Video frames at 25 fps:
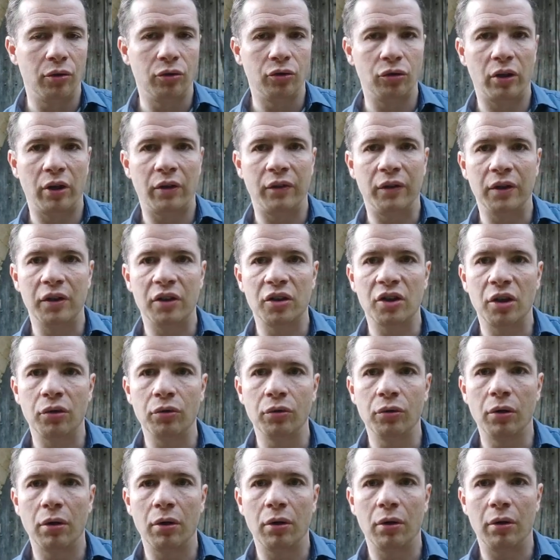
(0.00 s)
Vous en avez déjà
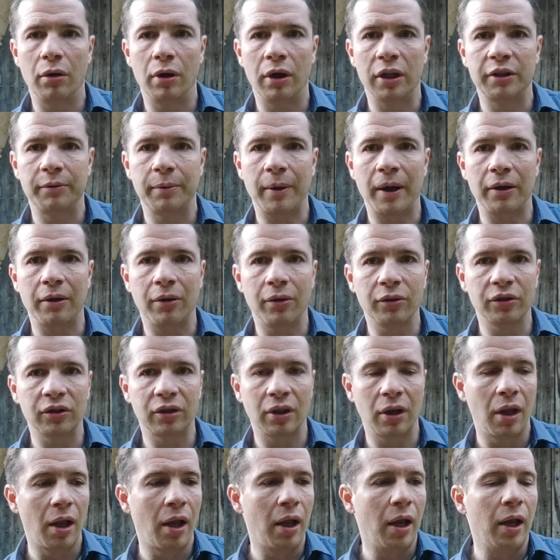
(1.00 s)
eu euh,
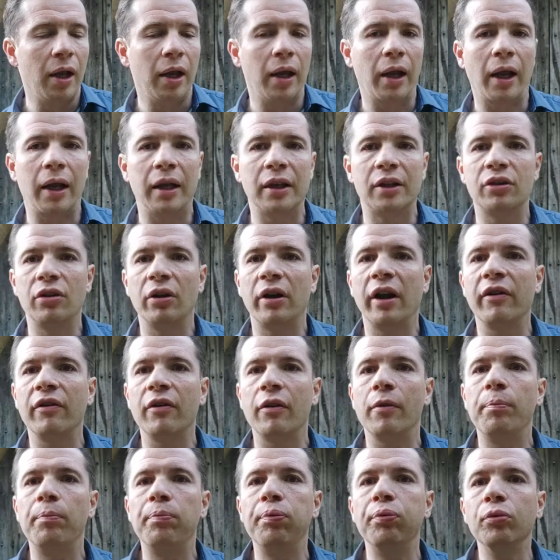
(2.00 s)
l'expérience. Hein, il se
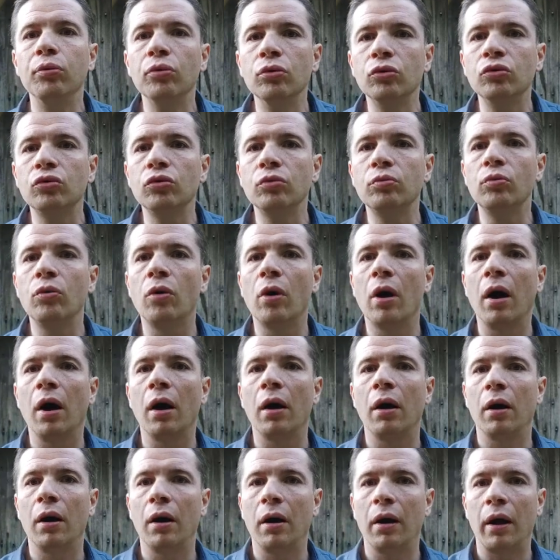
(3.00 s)
lève plus ou
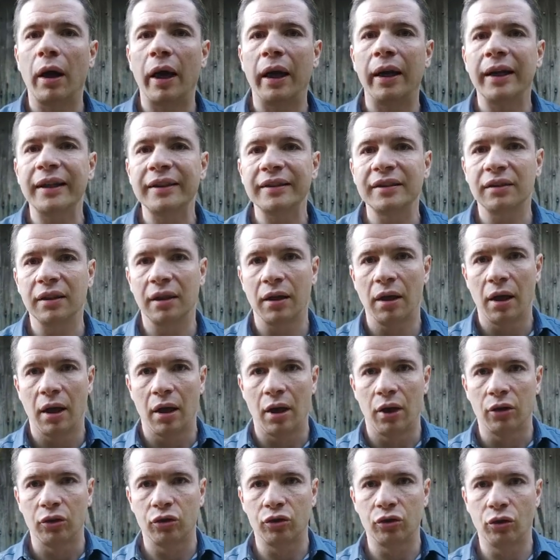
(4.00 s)
moins à, l'est
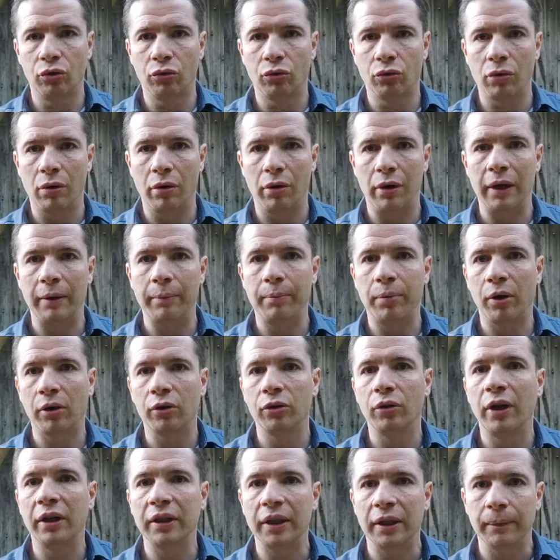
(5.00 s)
selon euh, l'époque
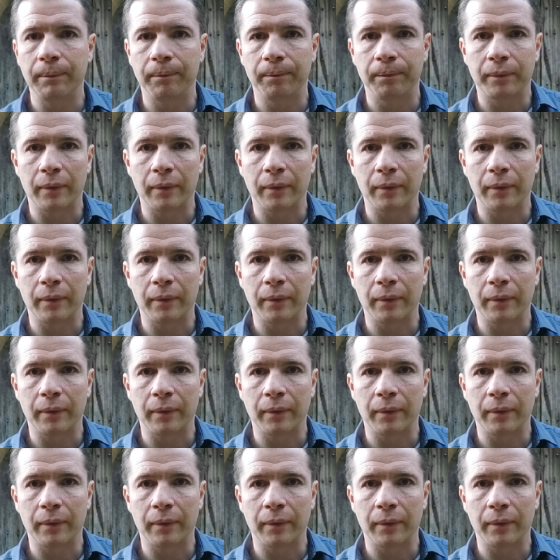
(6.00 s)
de l'année.